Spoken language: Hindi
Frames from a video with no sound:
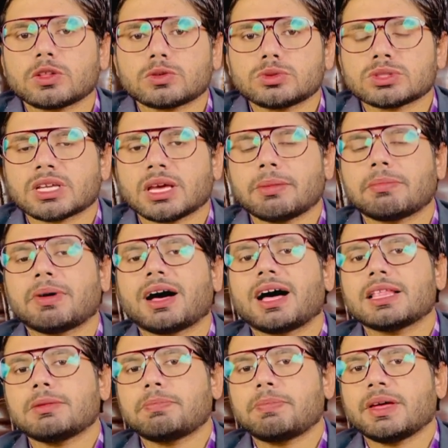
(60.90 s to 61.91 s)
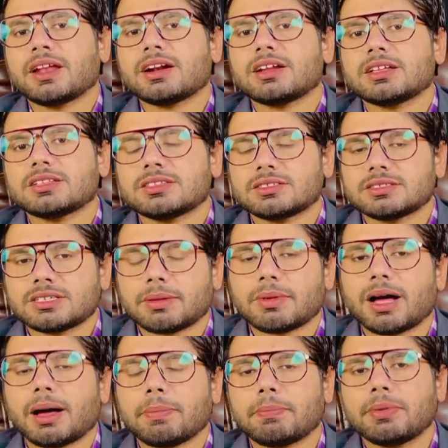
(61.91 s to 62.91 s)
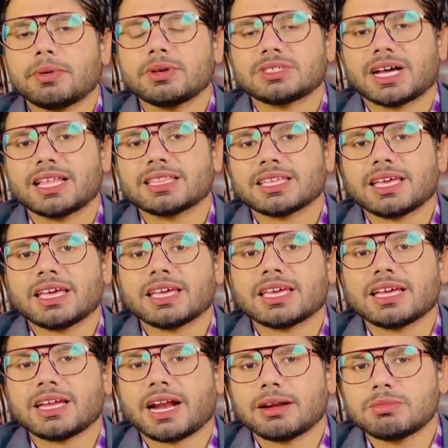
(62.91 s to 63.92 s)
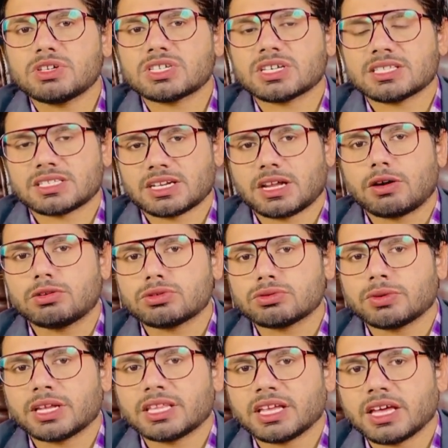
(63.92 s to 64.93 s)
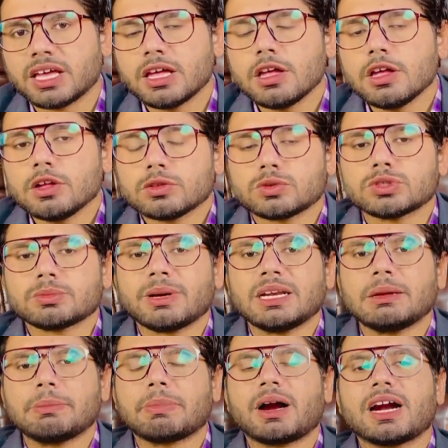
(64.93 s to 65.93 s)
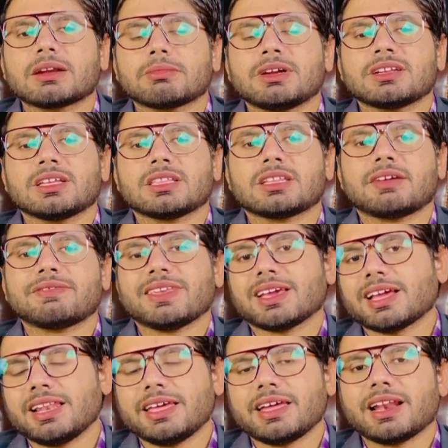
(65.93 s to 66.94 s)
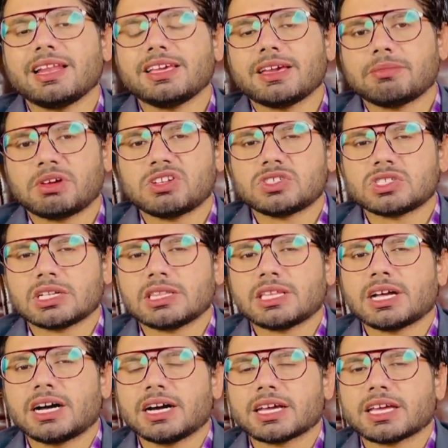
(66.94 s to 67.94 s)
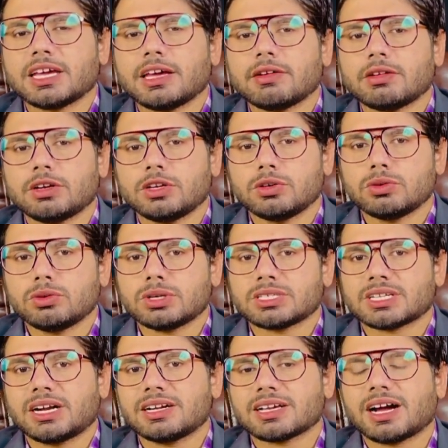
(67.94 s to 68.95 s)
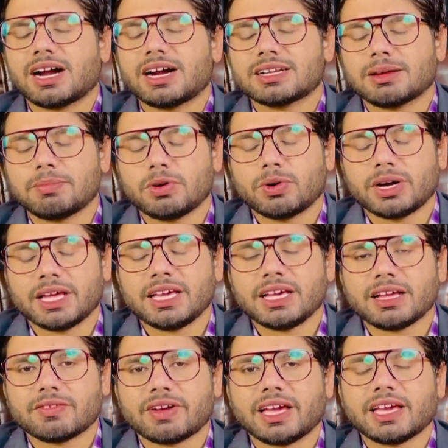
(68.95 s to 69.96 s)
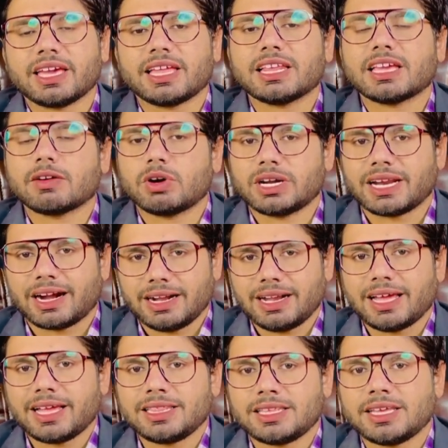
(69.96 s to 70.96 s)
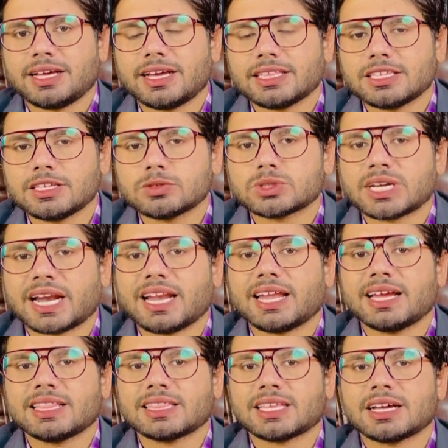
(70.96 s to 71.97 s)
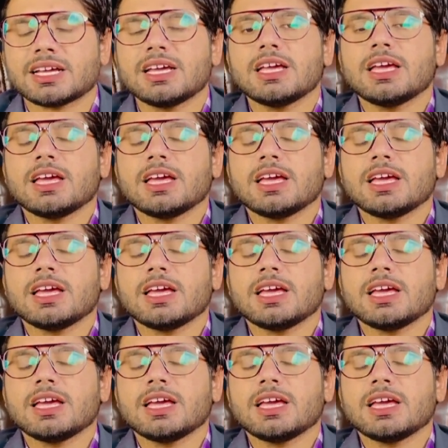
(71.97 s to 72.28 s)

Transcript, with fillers: तो उसके बाद फिर जब आप जानते हैं कि एडमिशन अनाउंस हुए थे तो उसमें डिपार्टमेंट की तरफ से क्लियरली ये मेंशन था कि न्यू रिजल्ट कार्ड अपलोड नहीं करवाएंगे यानी कि वो डेडलाइन दी गई थी उस डेडलाइन तक